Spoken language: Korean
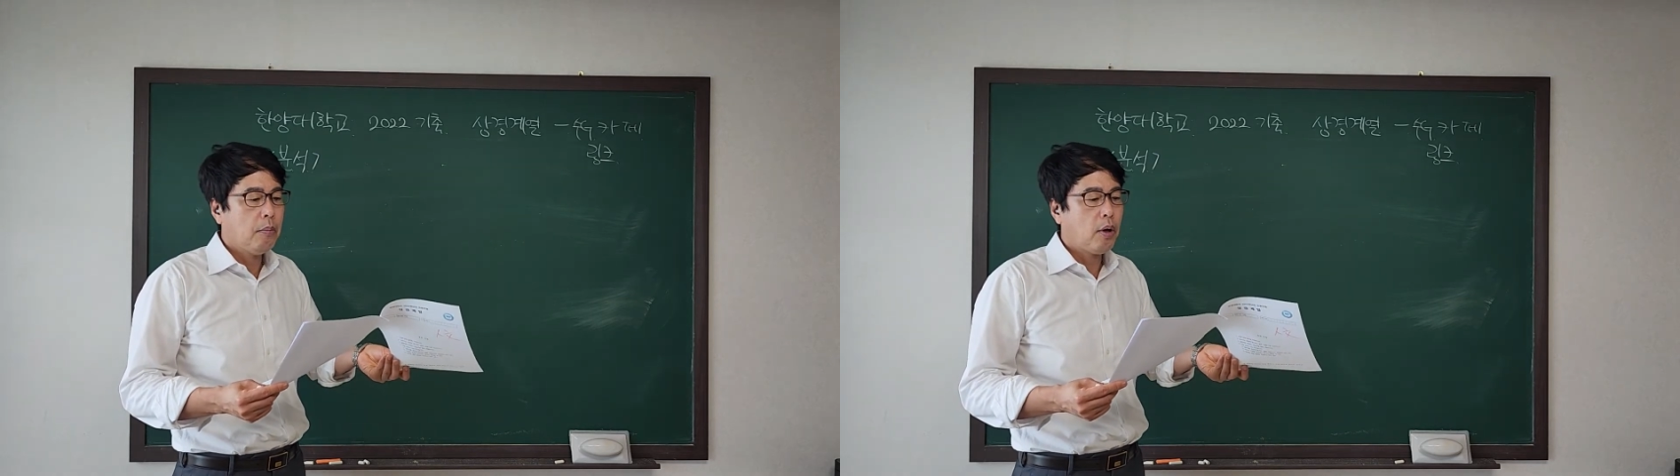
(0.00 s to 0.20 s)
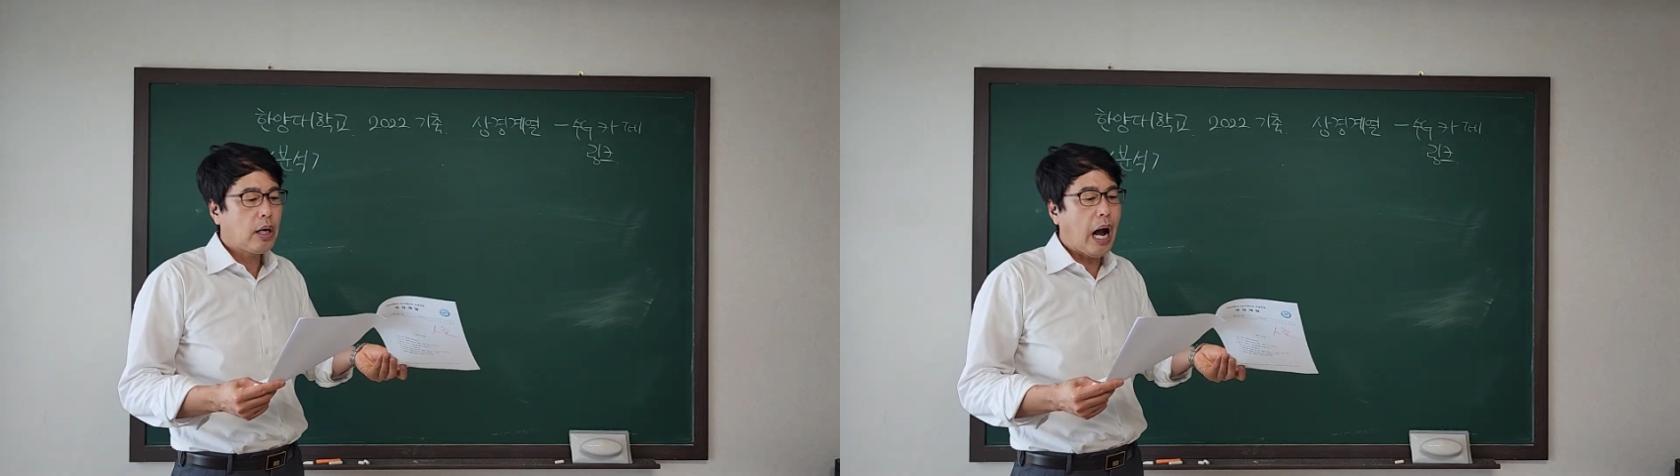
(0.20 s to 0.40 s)

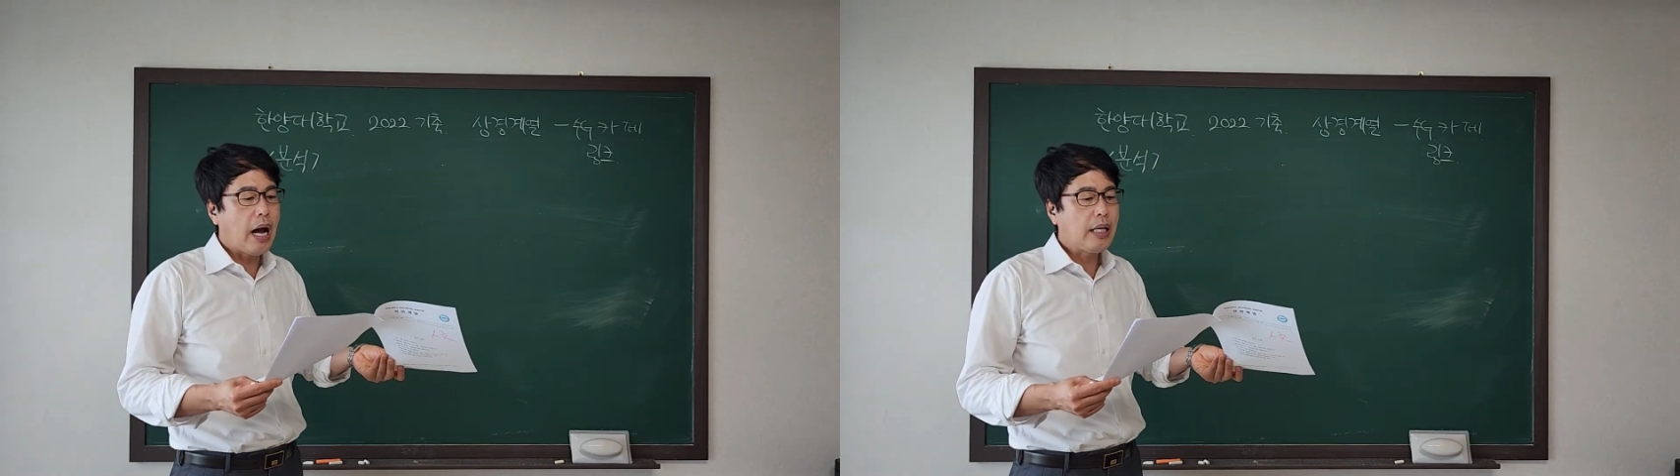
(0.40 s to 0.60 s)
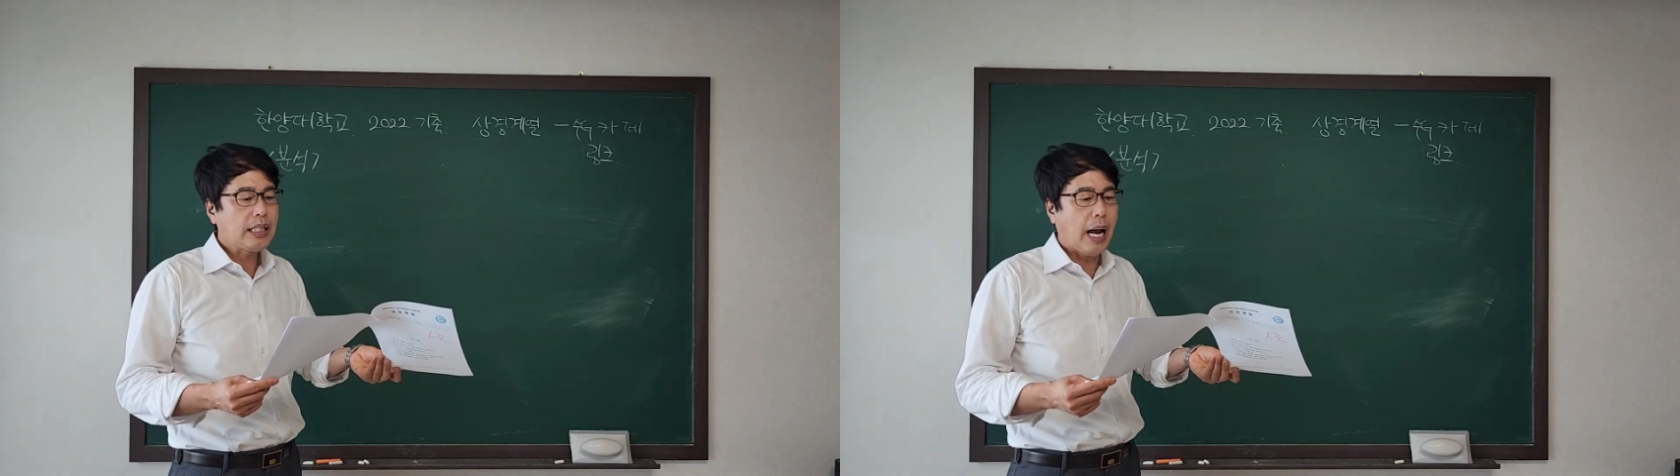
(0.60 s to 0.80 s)

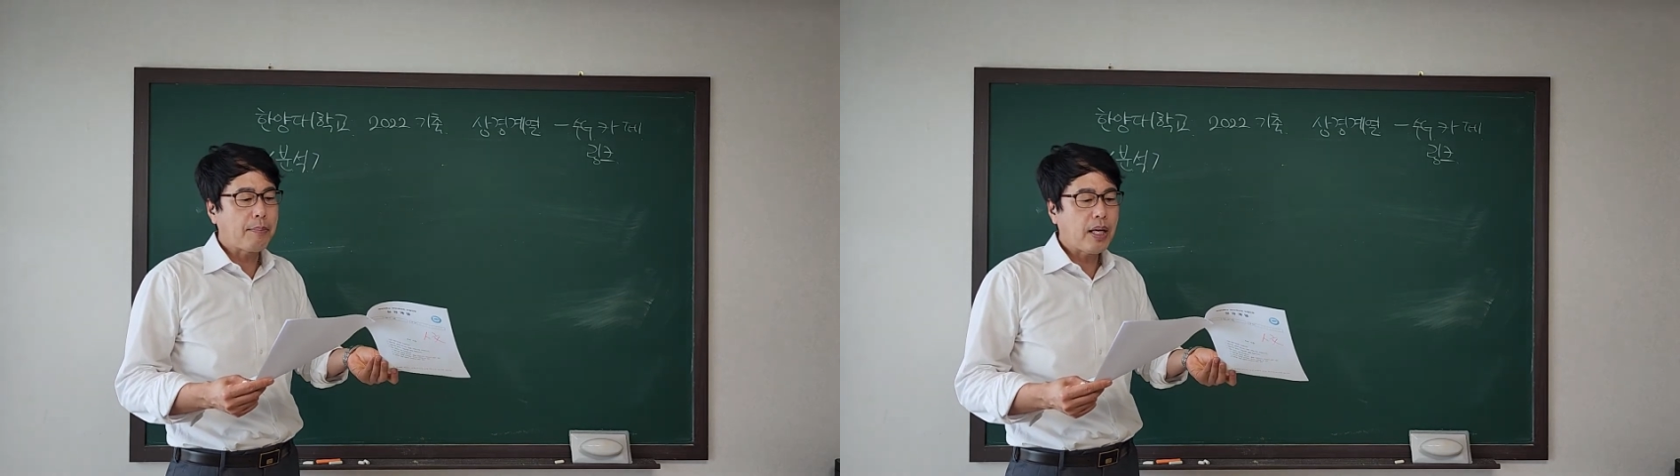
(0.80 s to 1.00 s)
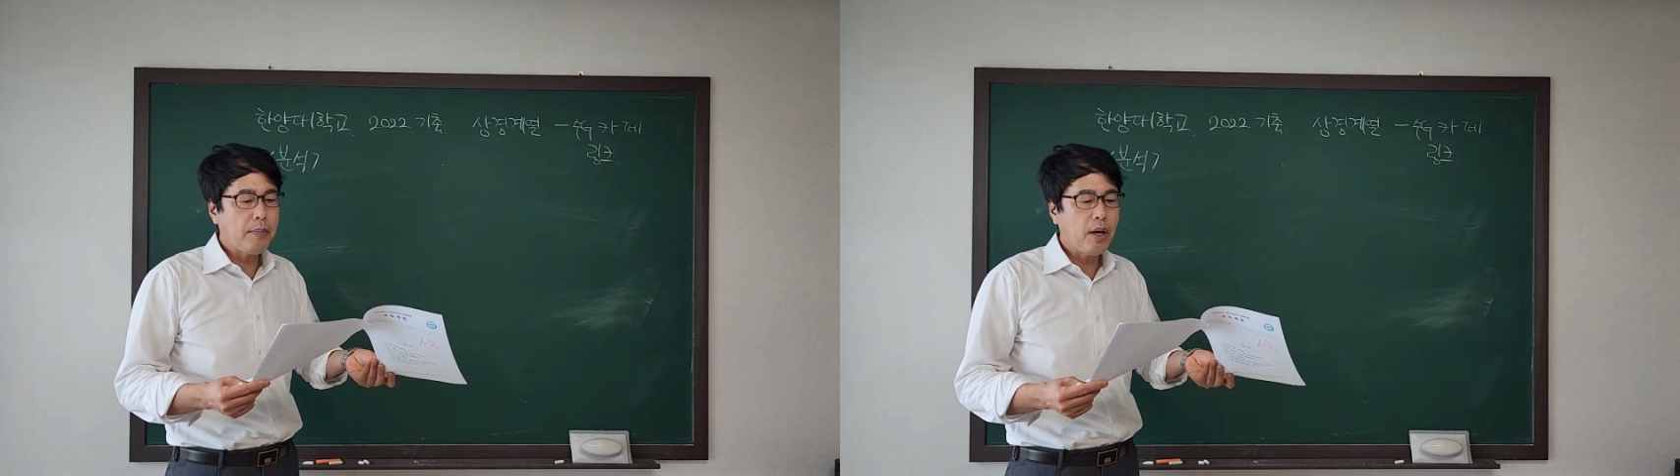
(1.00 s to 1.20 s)
뭐가위
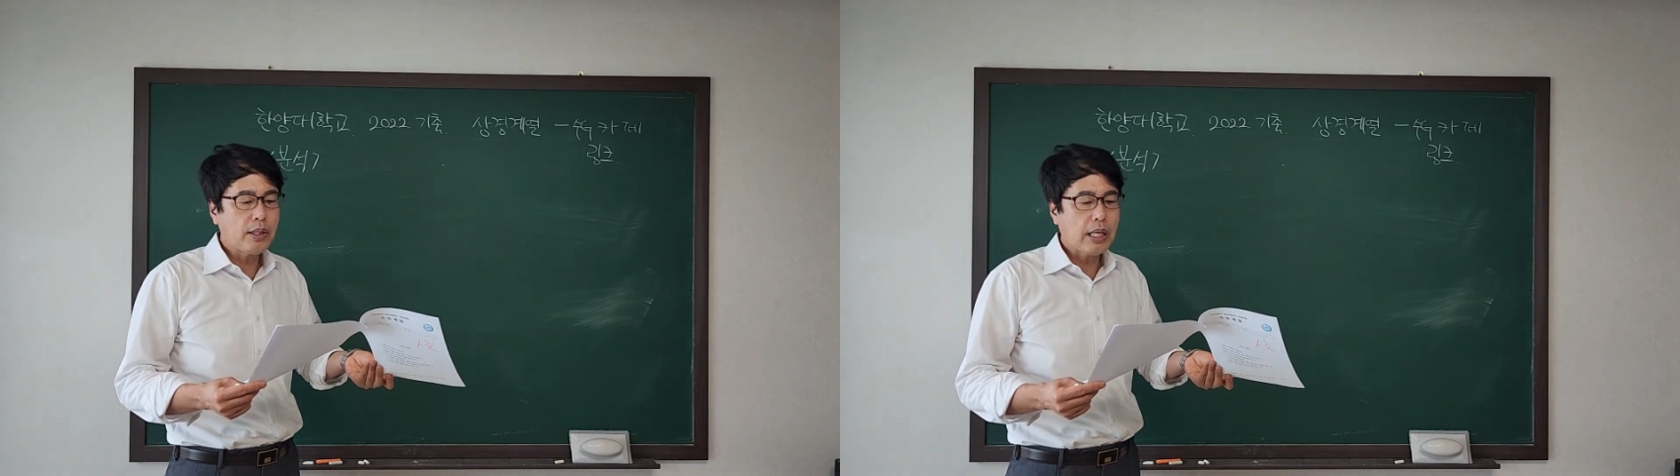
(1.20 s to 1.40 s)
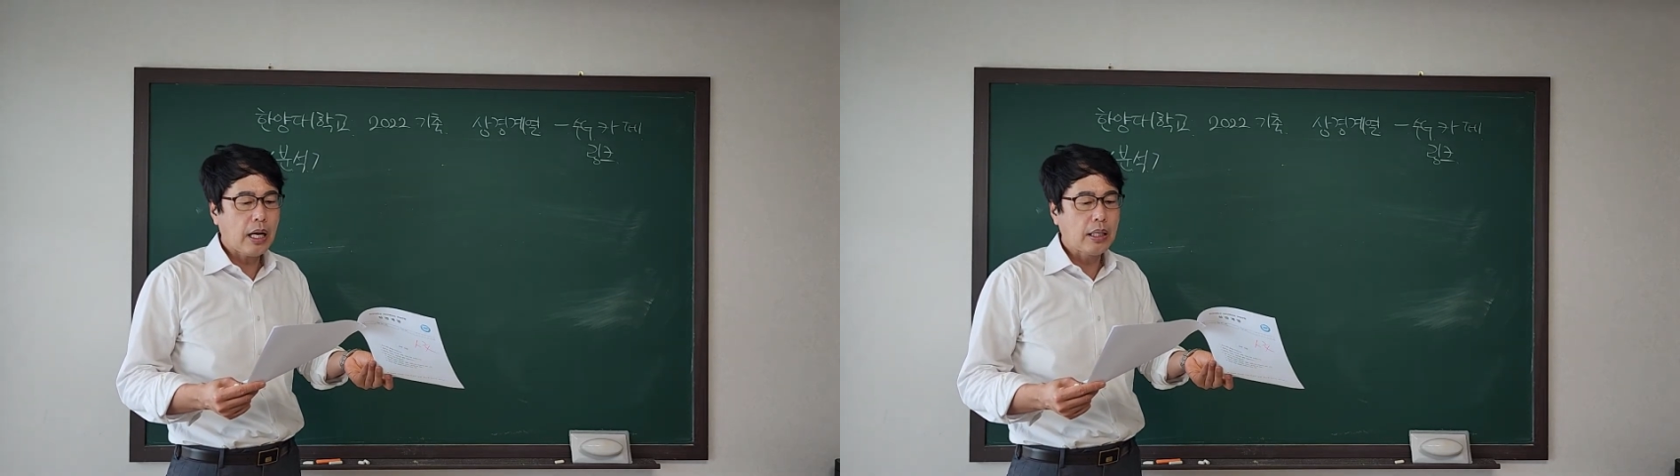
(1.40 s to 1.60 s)
잠김
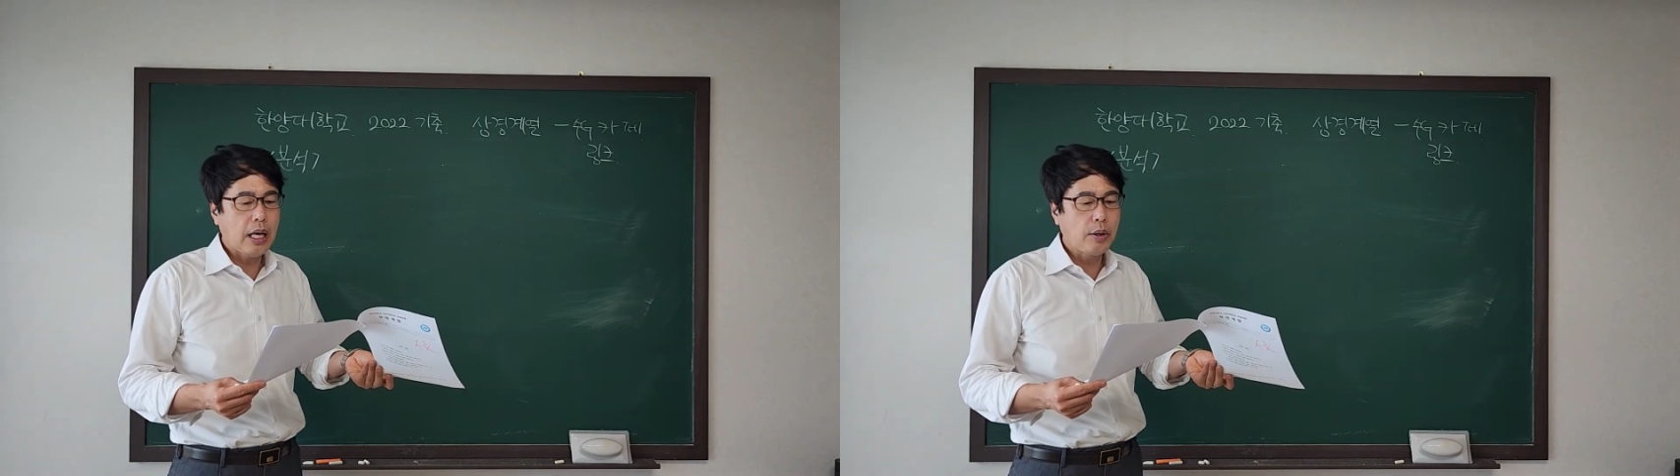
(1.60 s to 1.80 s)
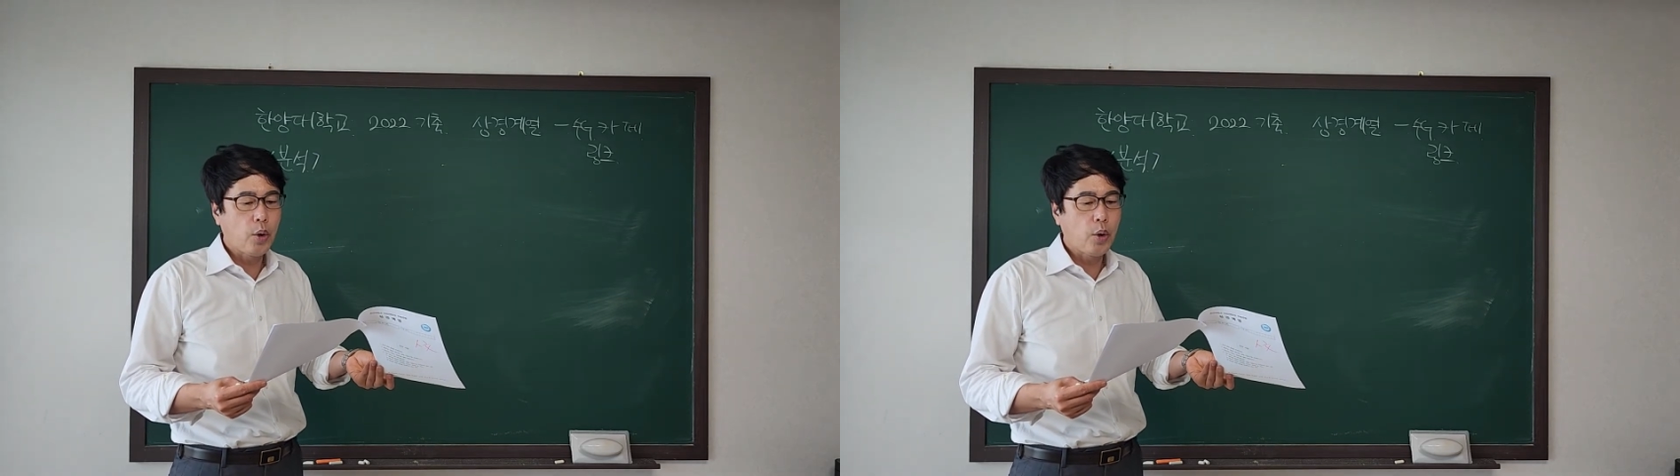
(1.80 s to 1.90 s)
현상에 대한